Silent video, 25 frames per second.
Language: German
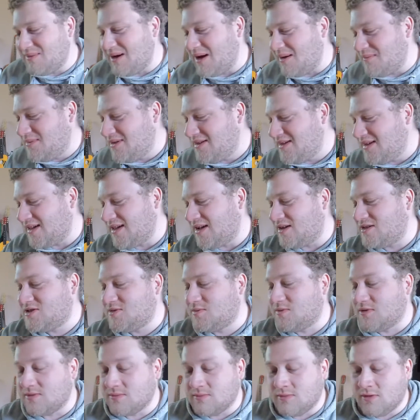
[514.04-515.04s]
mal ein bisschen
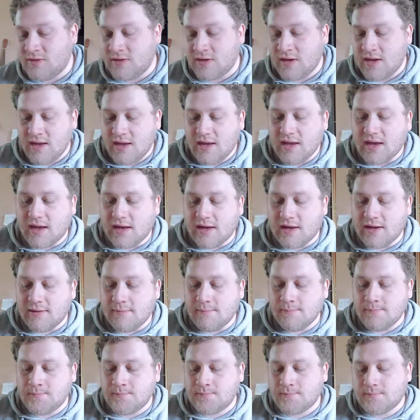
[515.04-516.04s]
ausspucken muss.
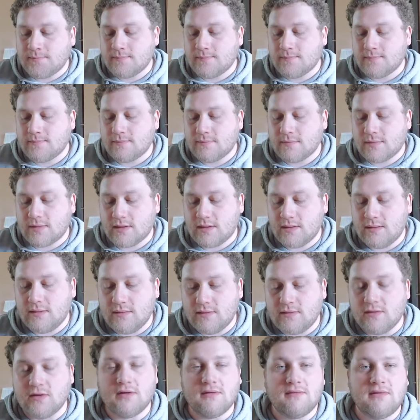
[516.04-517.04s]
Ähm,
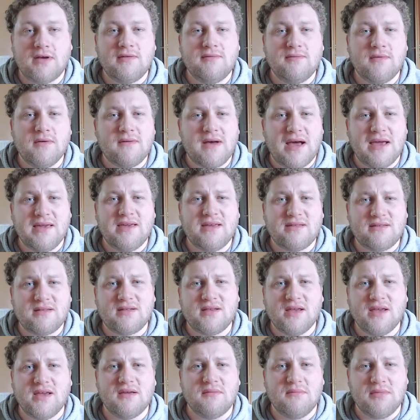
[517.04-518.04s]
so, was, wo war ich jetzt
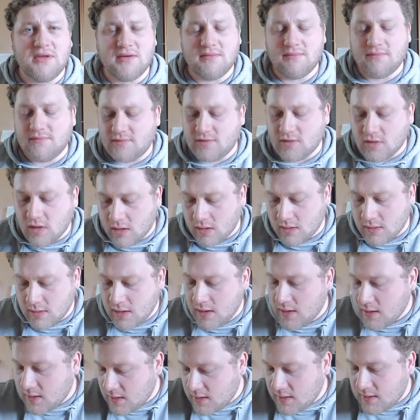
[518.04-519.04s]
stehen geblieben? So,
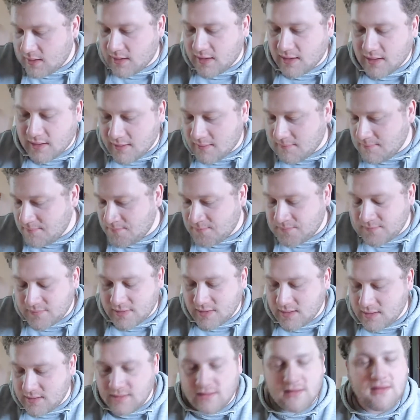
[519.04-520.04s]
ähm,
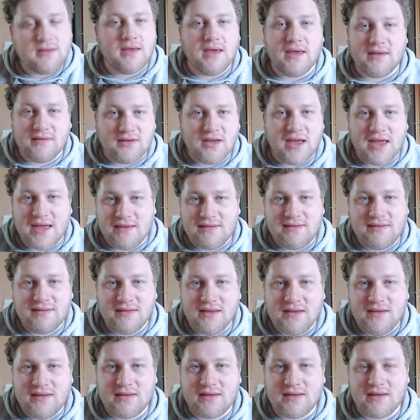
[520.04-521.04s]
also er ist,
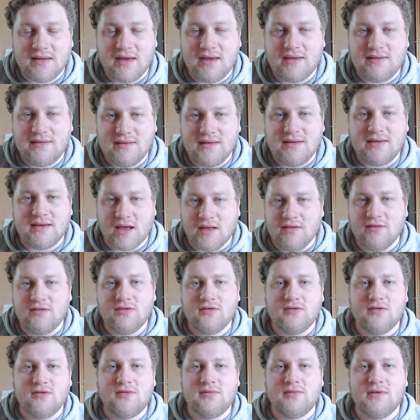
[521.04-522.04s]
nicht, er ist nicht ganz
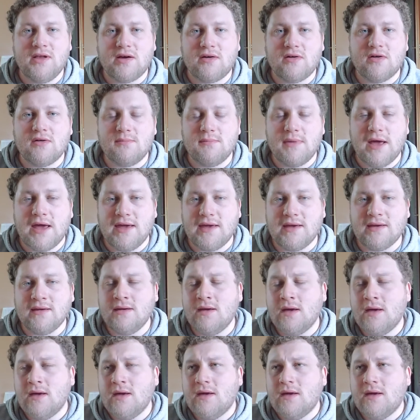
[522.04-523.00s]
so süß wie der Copenhagen.